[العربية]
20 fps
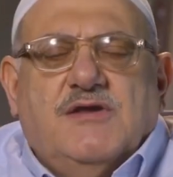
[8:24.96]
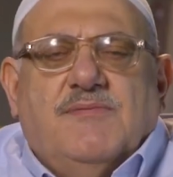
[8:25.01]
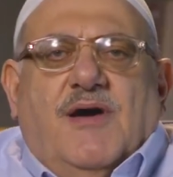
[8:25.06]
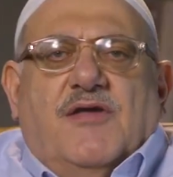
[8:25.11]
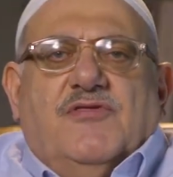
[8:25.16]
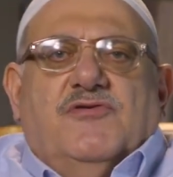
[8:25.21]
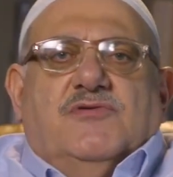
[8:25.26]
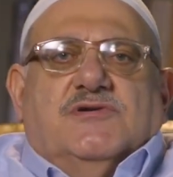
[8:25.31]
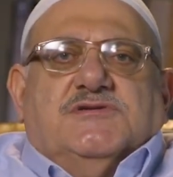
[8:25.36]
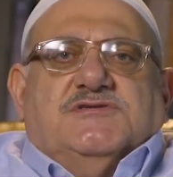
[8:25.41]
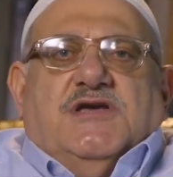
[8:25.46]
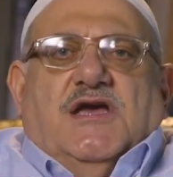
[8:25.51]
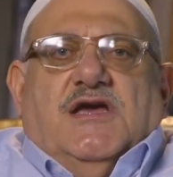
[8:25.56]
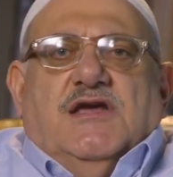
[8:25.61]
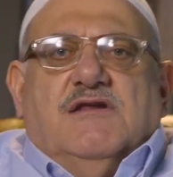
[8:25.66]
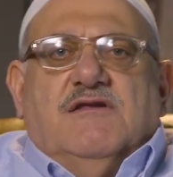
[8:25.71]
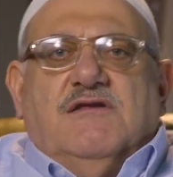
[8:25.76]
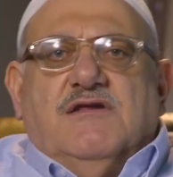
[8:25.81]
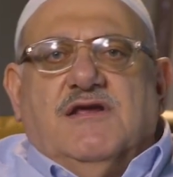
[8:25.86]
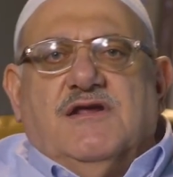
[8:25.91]
لبعض
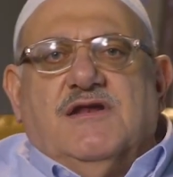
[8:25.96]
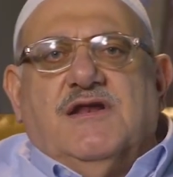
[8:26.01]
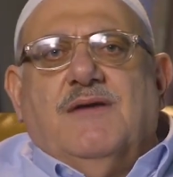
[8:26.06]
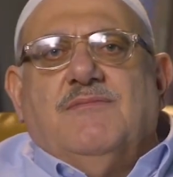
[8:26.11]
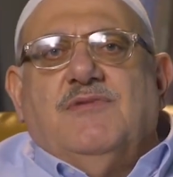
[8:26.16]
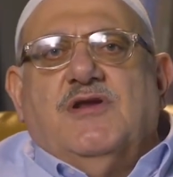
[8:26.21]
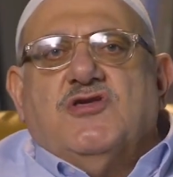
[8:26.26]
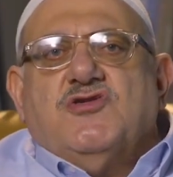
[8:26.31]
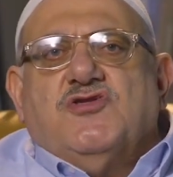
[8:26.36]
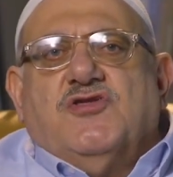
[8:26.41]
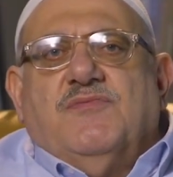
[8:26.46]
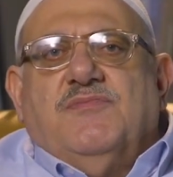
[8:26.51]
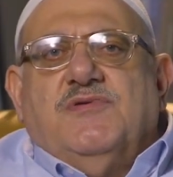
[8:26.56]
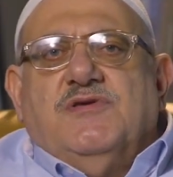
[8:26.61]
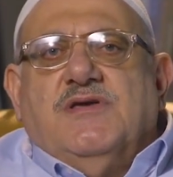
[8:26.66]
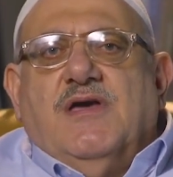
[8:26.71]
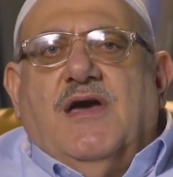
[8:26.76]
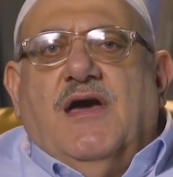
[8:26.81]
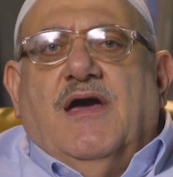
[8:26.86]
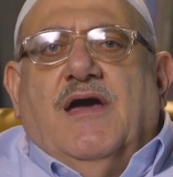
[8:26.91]
وسائل الإعلام
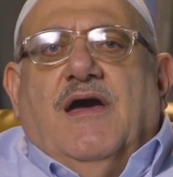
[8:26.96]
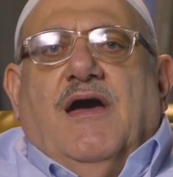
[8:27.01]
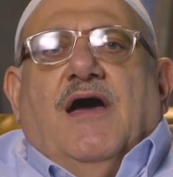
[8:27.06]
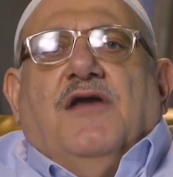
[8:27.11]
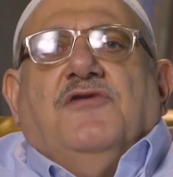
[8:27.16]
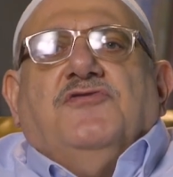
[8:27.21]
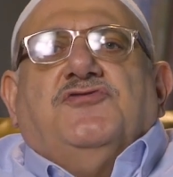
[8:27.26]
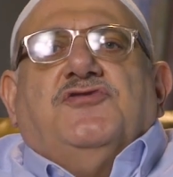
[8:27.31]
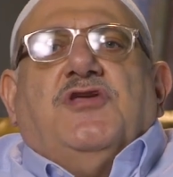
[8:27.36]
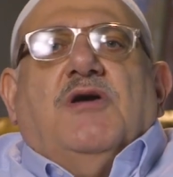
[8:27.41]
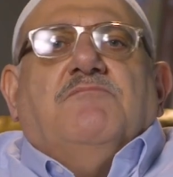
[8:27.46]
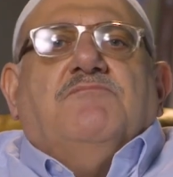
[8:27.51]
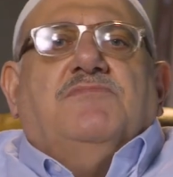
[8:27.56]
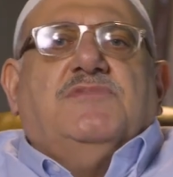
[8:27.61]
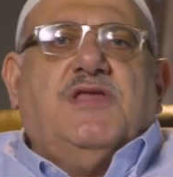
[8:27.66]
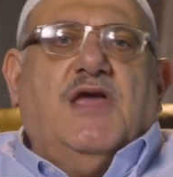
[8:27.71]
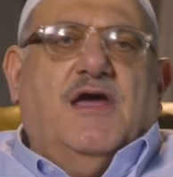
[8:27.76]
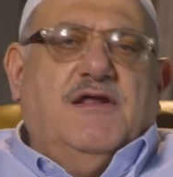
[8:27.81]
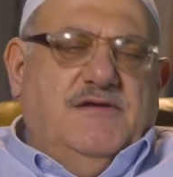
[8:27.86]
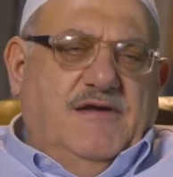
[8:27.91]
الأجنبية أن
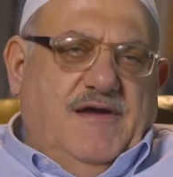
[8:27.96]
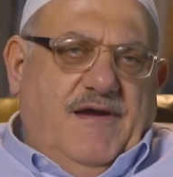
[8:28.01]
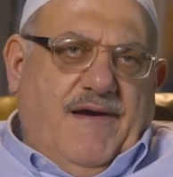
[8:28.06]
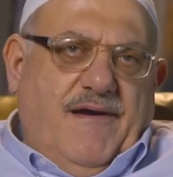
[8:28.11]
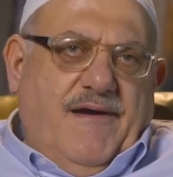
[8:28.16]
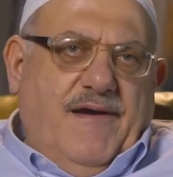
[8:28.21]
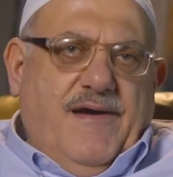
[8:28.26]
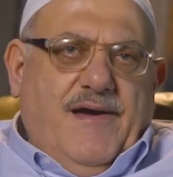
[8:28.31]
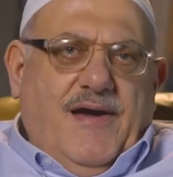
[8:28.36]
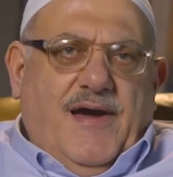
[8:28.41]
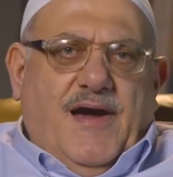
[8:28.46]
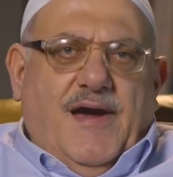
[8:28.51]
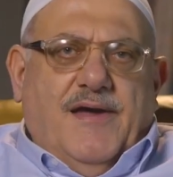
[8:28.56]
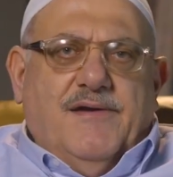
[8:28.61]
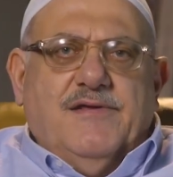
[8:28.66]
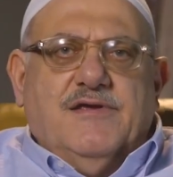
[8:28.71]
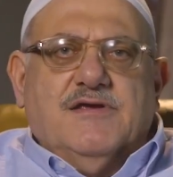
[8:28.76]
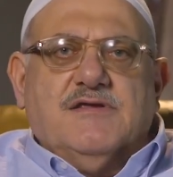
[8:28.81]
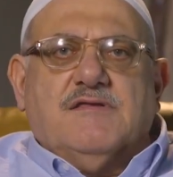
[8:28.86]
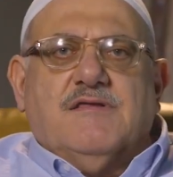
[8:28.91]
تمتنع
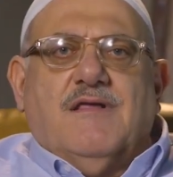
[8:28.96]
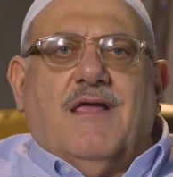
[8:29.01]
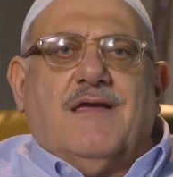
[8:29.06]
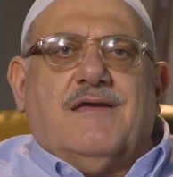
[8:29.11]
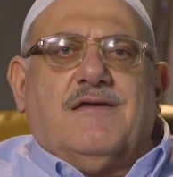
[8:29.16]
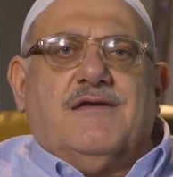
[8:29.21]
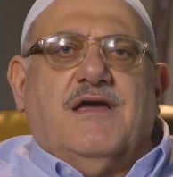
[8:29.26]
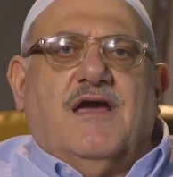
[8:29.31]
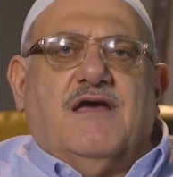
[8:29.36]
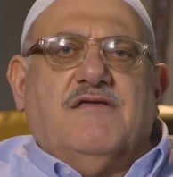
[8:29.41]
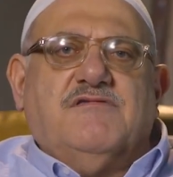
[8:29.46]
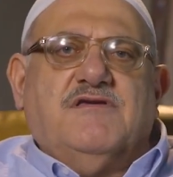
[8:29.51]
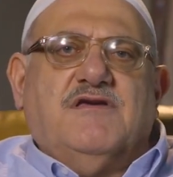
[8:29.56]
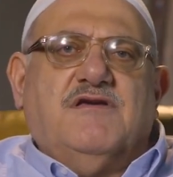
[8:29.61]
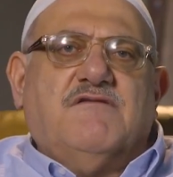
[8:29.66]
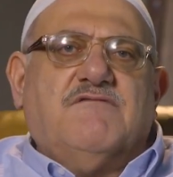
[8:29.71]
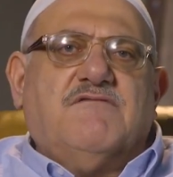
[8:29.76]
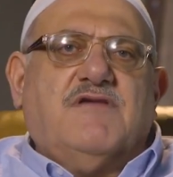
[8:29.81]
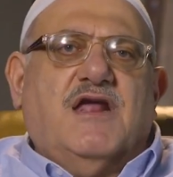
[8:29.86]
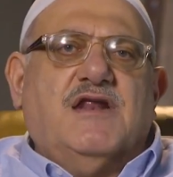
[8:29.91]
عن إطلاق
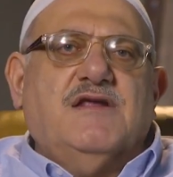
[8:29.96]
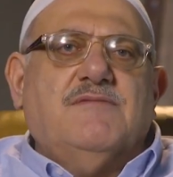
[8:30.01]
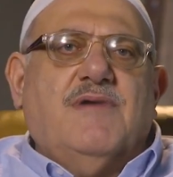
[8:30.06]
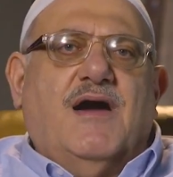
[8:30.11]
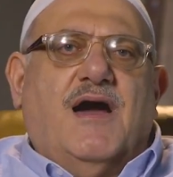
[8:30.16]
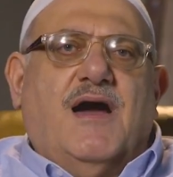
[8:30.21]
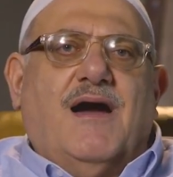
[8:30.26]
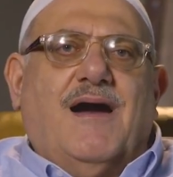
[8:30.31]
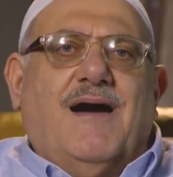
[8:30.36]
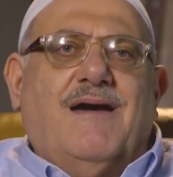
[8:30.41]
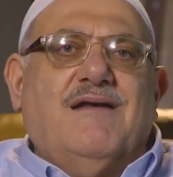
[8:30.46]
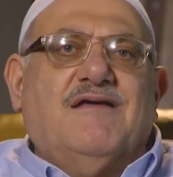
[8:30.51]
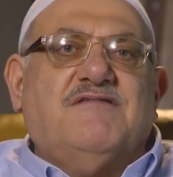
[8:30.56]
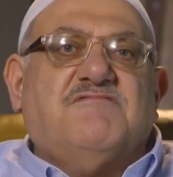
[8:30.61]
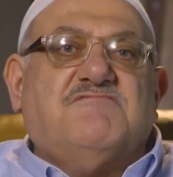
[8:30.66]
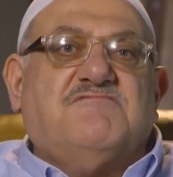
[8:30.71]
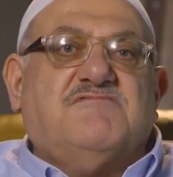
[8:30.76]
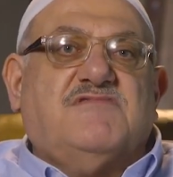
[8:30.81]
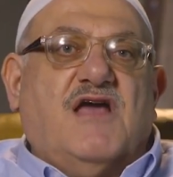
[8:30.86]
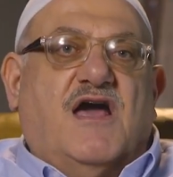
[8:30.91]
هذه الكلمة على
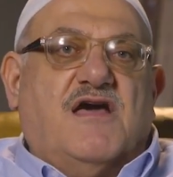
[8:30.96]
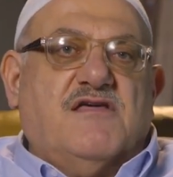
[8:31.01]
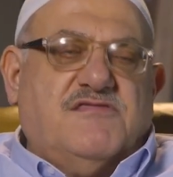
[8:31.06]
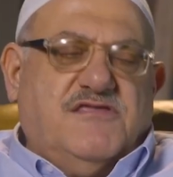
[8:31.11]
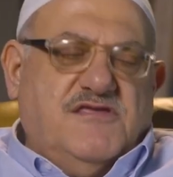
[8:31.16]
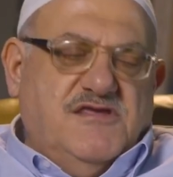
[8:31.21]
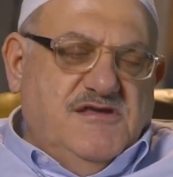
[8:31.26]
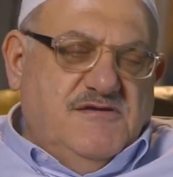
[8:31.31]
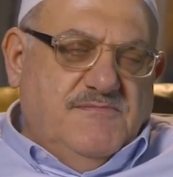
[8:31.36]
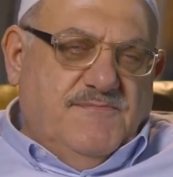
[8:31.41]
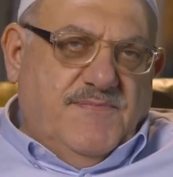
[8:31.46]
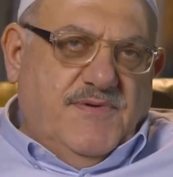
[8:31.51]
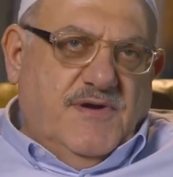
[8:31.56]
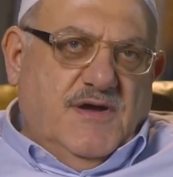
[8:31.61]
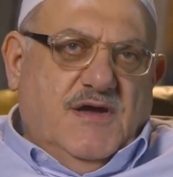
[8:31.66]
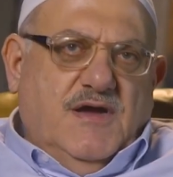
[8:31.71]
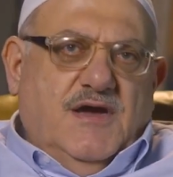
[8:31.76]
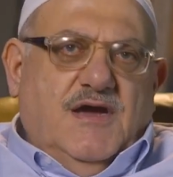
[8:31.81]
التعذيب